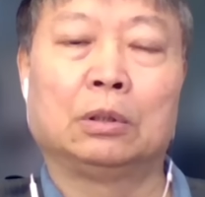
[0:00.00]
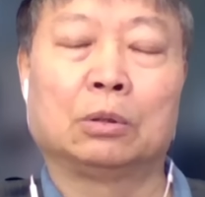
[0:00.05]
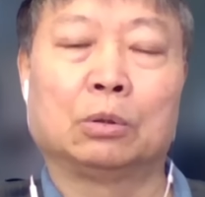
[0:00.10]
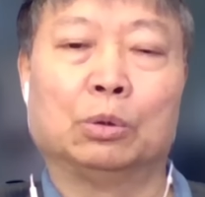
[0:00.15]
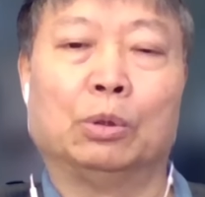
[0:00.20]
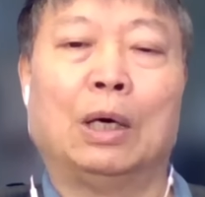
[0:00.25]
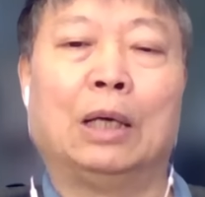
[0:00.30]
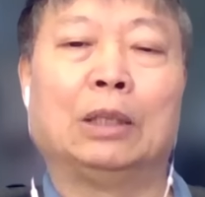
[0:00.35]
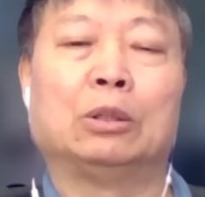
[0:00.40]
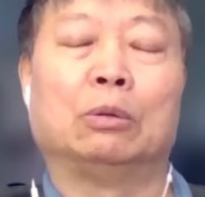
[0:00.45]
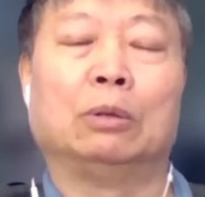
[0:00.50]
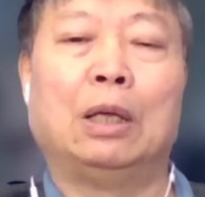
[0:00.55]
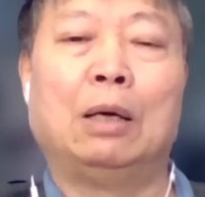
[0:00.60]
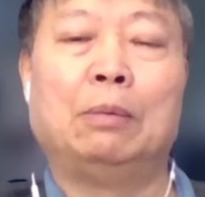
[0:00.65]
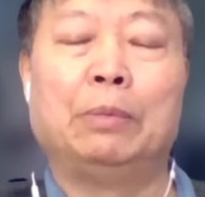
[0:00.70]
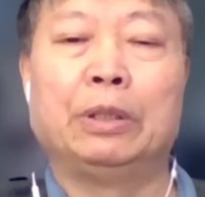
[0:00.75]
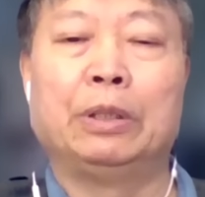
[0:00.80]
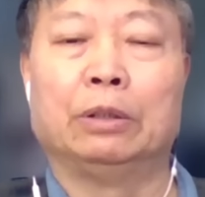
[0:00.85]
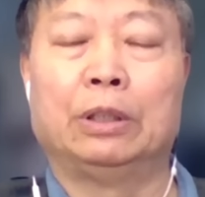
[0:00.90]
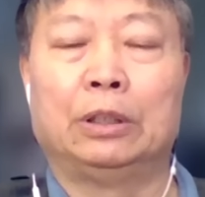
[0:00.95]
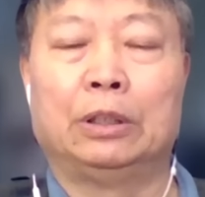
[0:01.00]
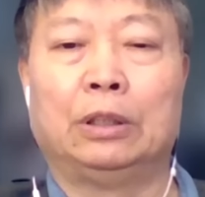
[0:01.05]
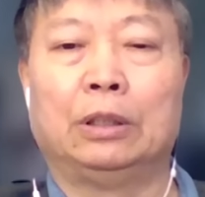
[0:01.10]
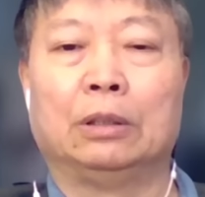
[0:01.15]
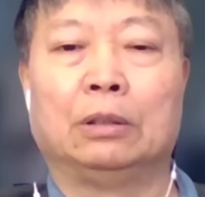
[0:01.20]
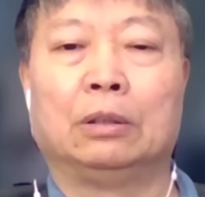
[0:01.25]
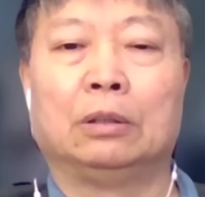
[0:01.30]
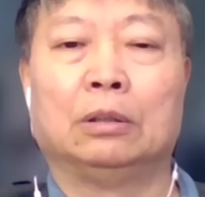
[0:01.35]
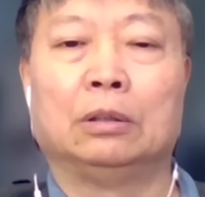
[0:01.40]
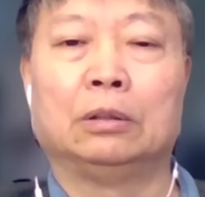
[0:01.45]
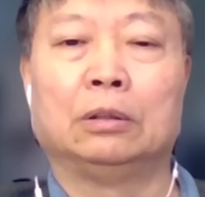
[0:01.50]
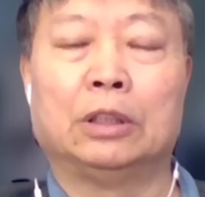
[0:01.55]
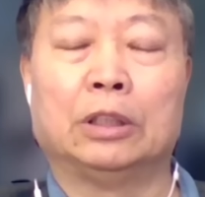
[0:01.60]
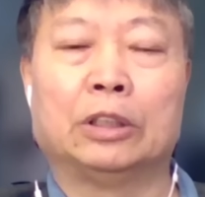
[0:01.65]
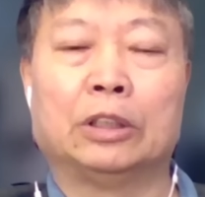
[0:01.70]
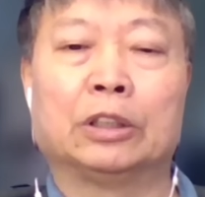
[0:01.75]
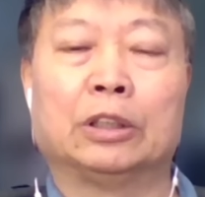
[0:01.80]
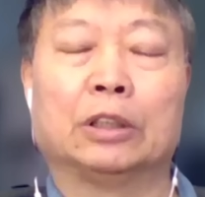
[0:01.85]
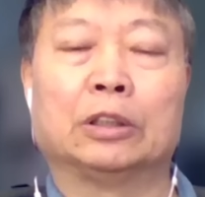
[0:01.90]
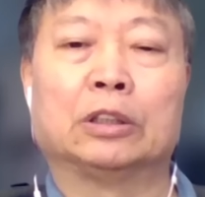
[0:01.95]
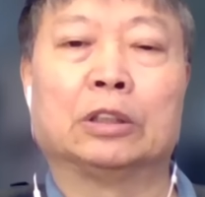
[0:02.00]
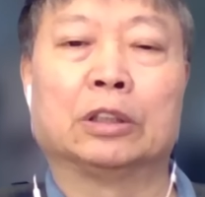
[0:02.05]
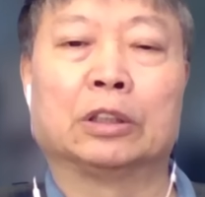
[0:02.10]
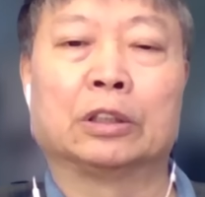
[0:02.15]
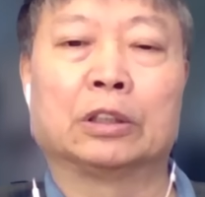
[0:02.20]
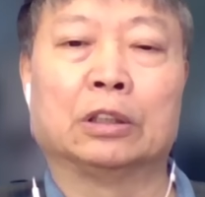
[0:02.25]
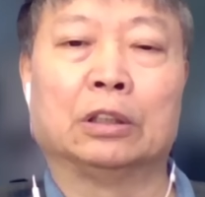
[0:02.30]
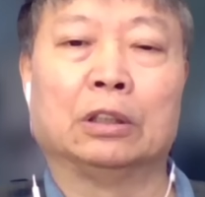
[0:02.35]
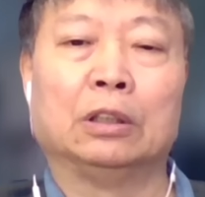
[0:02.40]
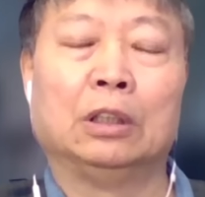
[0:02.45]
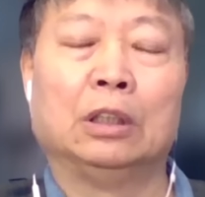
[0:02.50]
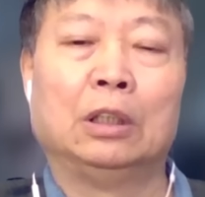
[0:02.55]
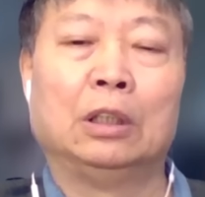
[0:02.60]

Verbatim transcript: 古华从来没有那些真实的知识。